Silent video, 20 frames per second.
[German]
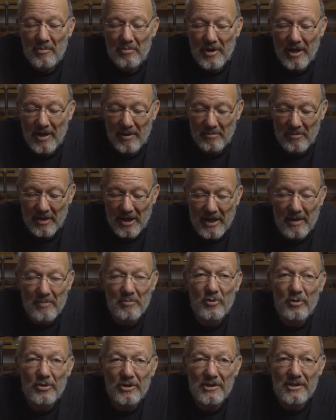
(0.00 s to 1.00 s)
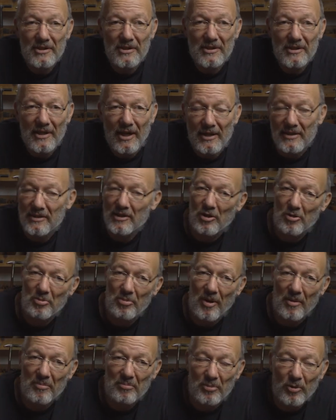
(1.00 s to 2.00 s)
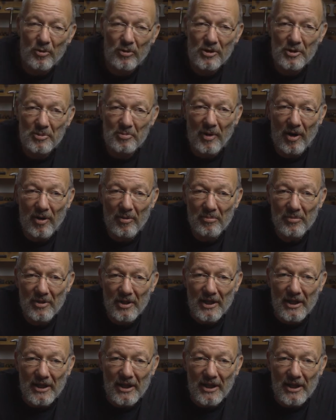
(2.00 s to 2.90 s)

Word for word: bei einem Ebenholz als auch beim Buchsbaum